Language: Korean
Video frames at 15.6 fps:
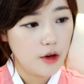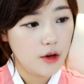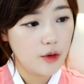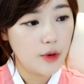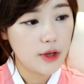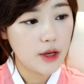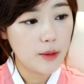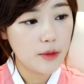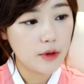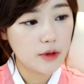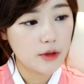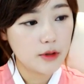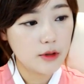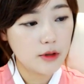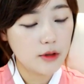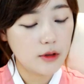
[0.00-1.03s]
왜냐면
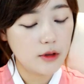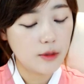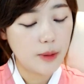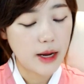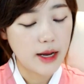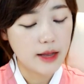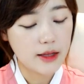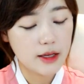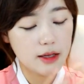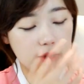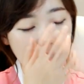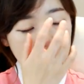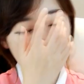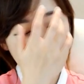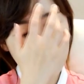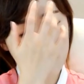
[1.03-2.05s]
하그
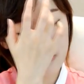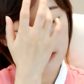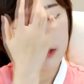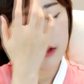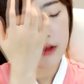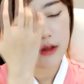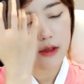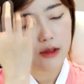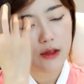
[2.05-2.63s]
발렌타인데이라는 것을